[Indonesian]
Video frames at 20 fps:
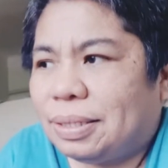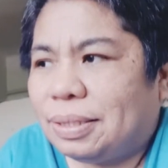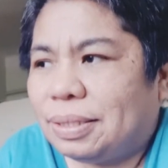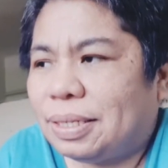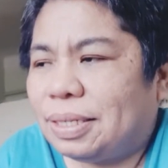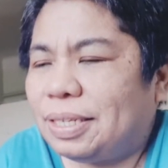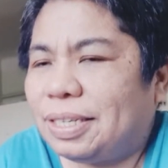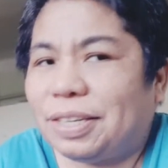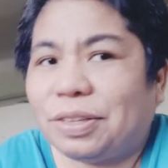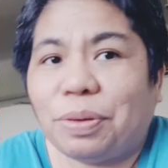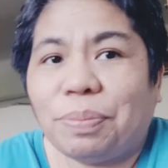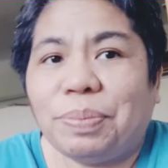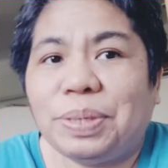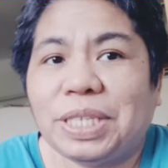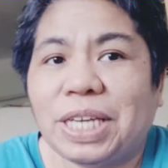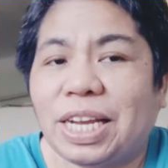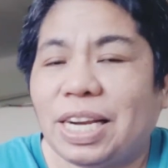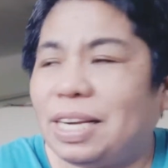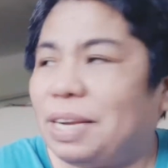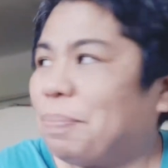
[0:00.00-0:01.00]
Jadi kita
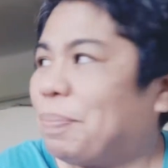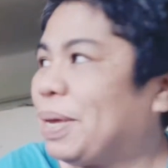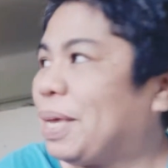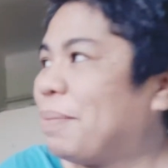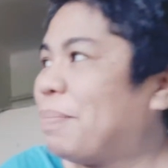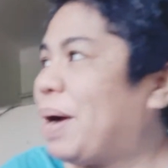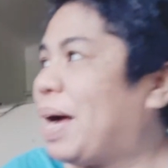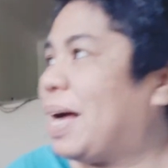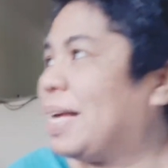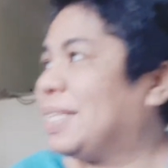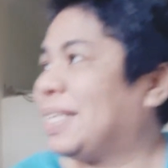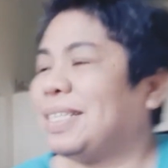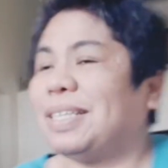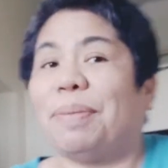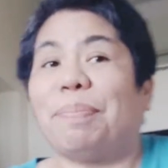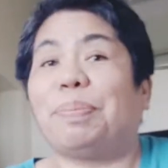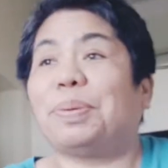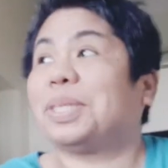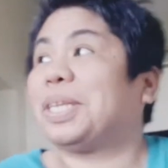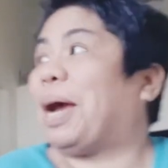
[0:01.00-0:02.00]
bicara nih pakai bahasa
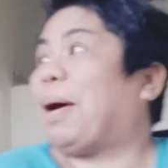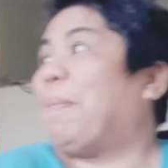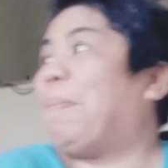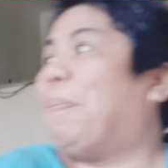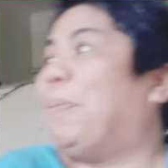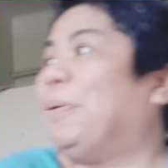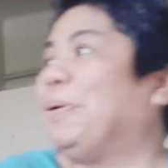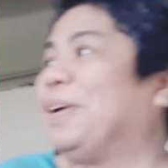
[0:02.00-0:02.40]
campur-campur.